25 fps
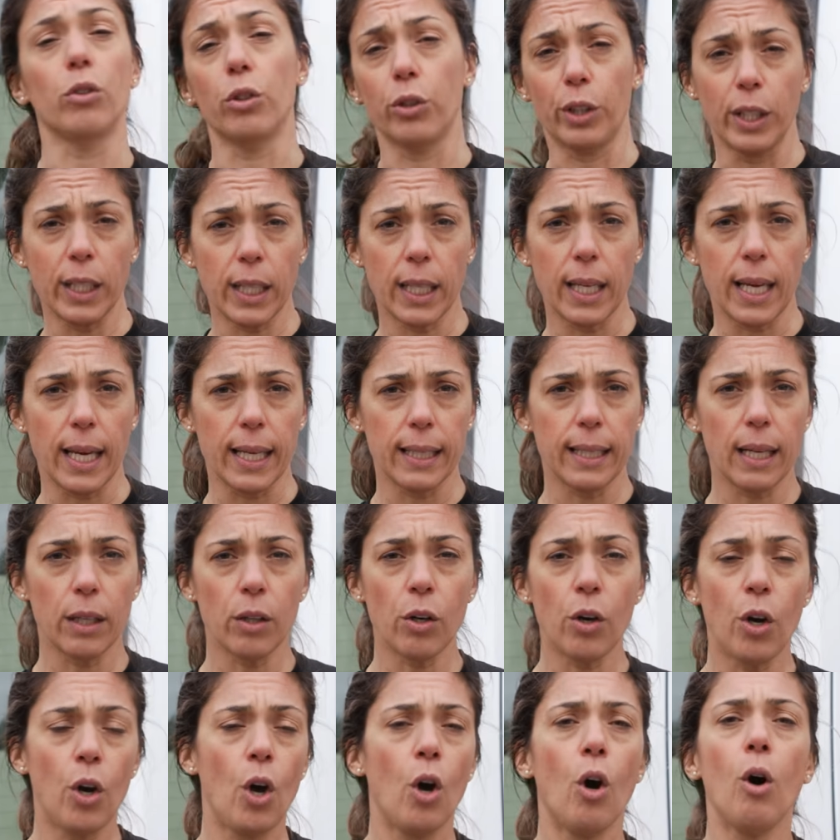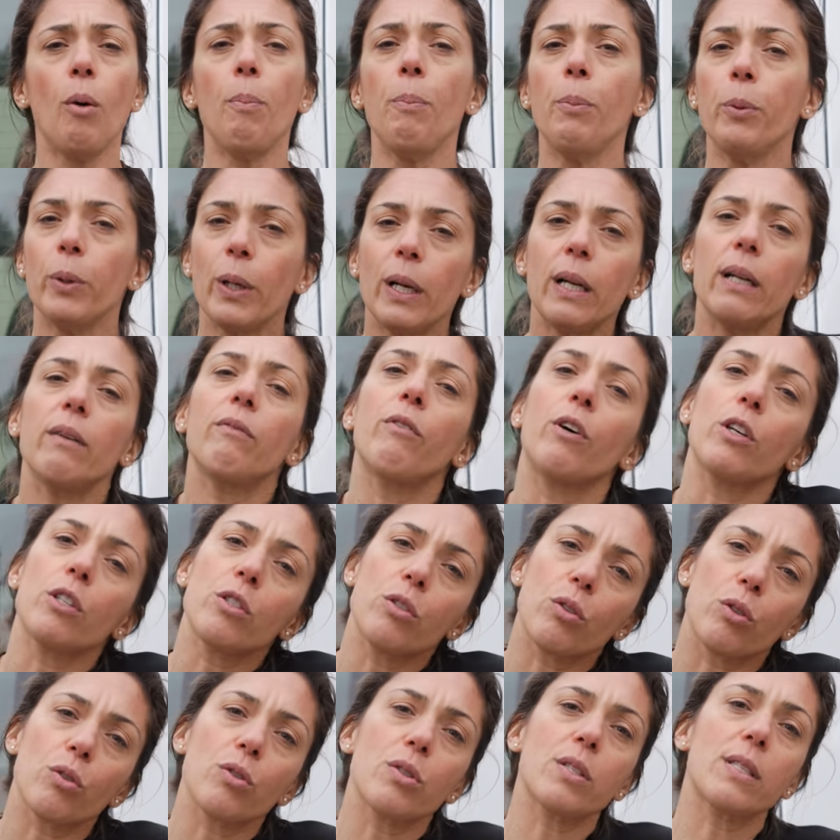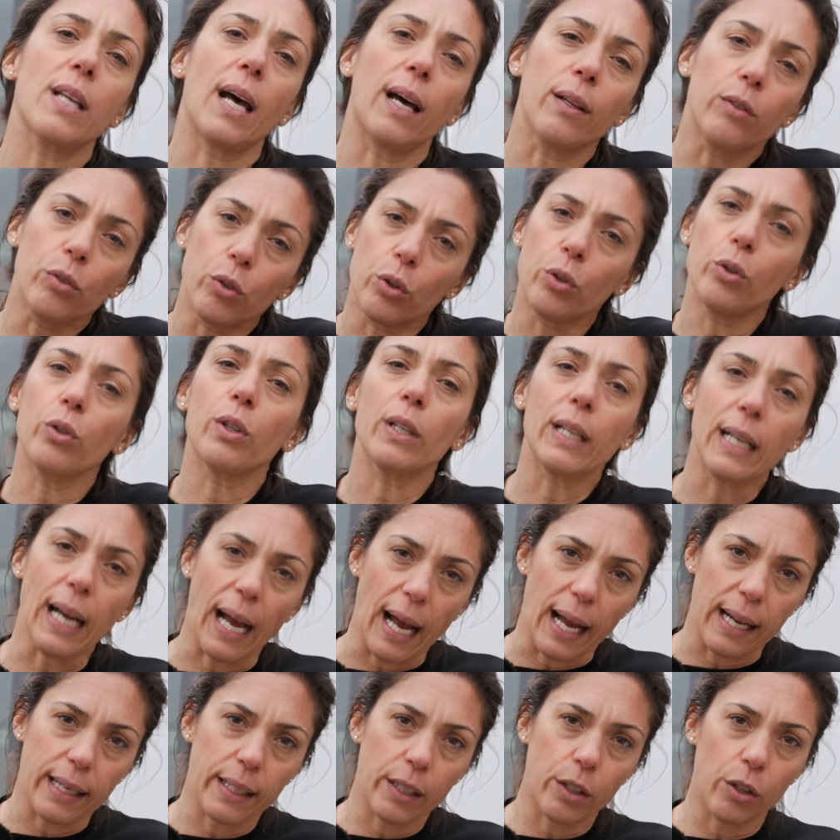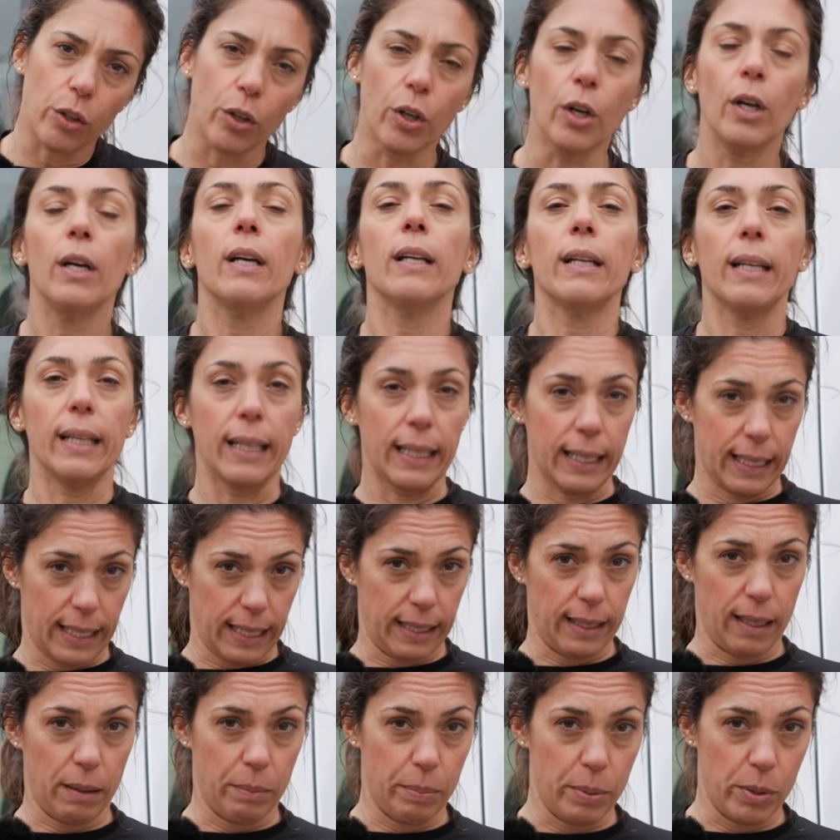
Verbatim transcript: o lo richiedano oppure il vostro stato organico ne richieda il